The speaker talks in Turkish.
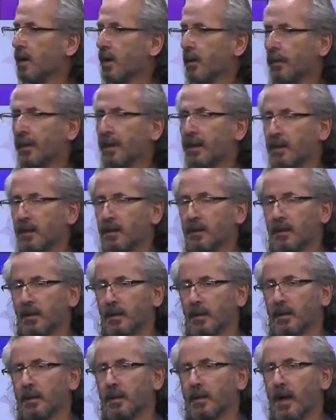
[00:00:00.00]
Peki
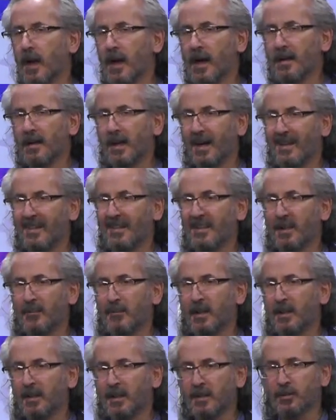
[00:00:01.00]
e, her ARGE
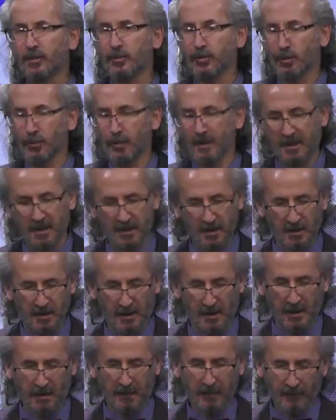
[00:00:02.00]
merkezi kurmak
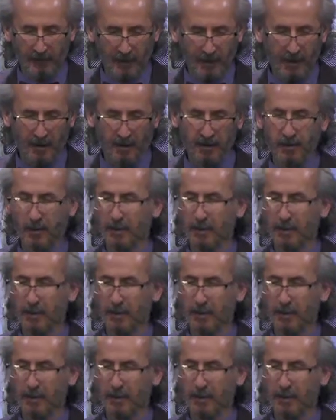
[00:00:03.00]
isteyen veya